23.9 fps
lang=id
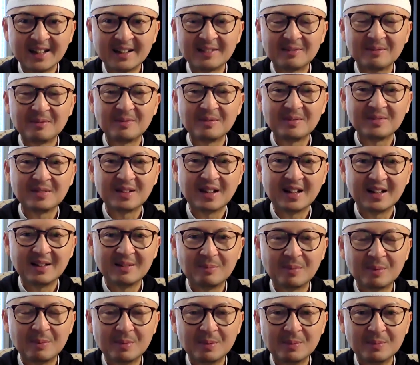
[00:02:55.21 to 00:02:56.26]
ya dari
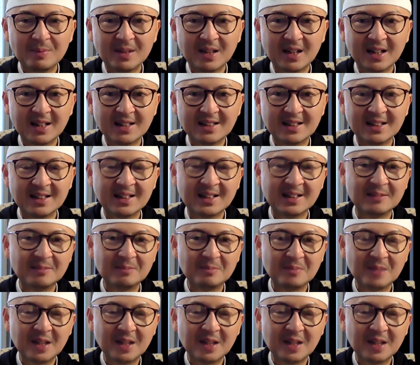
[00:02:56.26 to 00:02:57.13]
pemimpin hajinya.